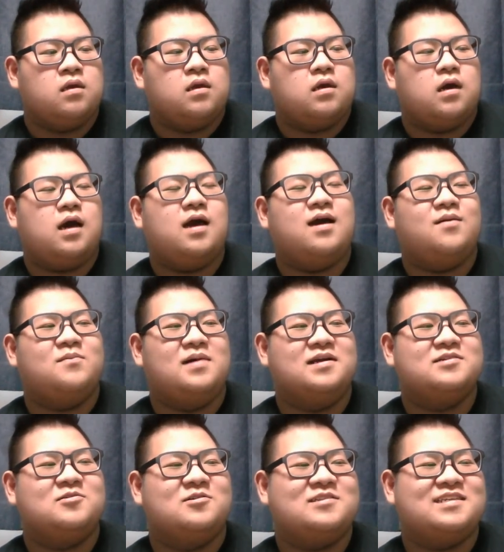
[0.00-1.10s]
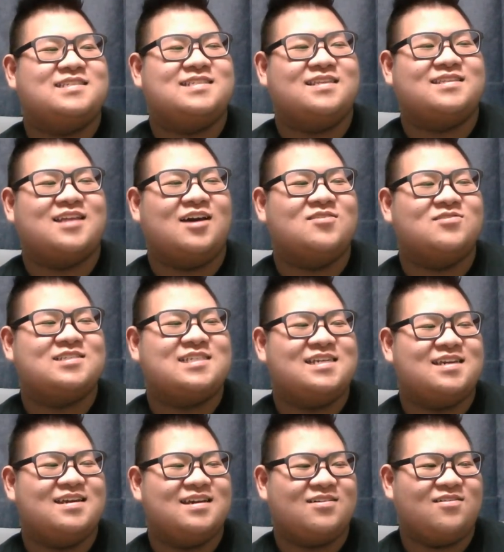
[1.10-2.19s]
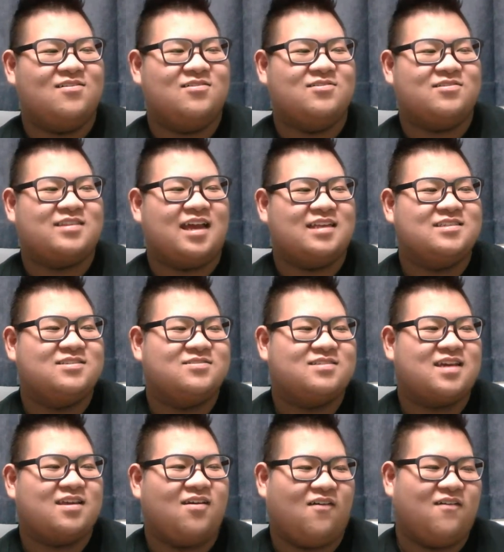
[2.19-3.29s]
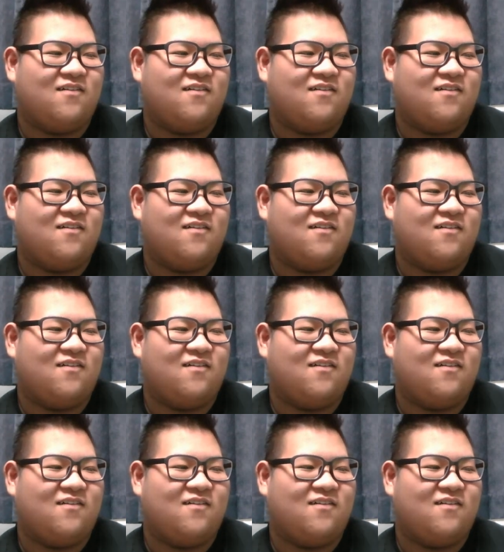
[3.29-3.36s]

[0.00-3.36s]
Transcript: ああ、マリオですって楽しい。この単純作業。